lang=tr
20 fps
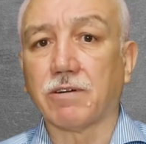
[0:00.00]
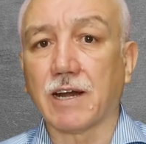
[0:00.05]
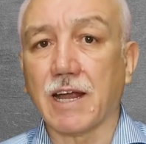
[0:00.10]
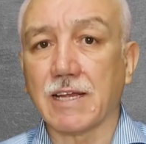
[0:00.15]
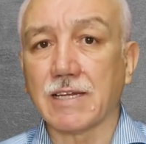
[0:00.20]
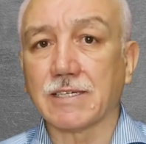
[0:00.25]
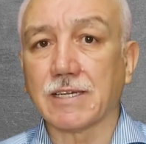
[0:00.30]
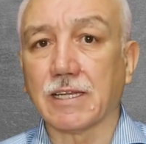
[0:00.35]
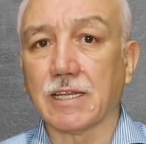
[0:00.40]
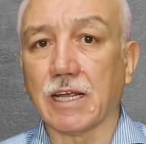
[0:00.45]

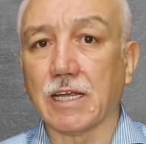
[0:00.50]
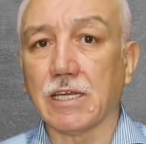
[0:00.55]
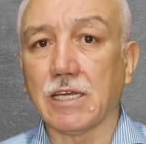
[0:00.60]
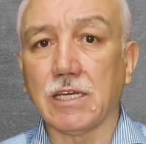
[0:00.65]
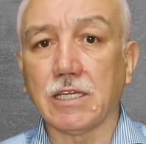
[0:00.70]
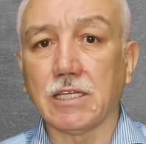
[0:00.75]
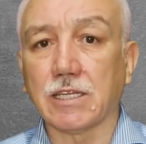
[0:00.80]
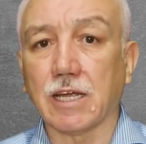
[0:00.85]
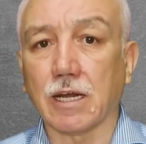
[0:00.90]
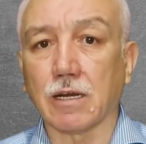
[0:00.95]
Fransa'da
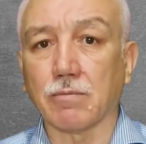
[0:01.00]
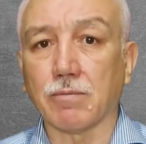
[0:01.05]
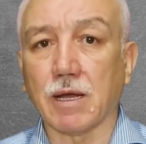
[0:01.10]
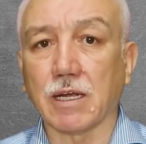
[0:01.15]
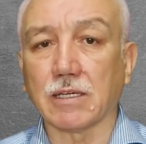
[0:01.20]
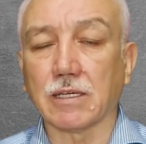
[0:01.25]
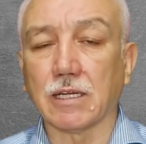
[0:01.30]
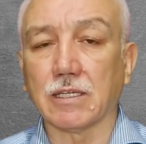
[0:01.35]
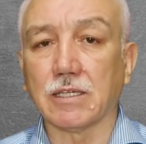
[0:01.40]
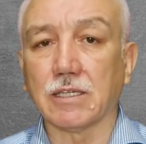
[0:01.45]
iyi
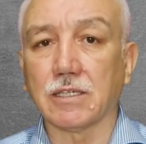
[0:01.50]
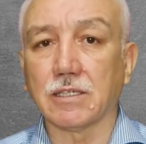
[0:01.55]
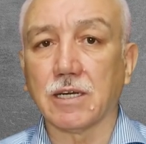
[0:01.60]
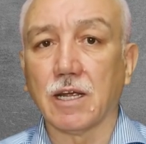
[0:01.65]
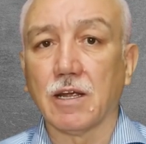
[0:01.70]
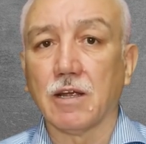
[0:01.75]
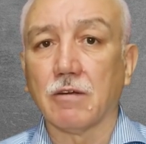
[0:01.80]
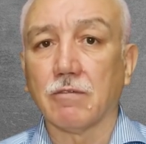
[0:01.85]
tanınmaktadır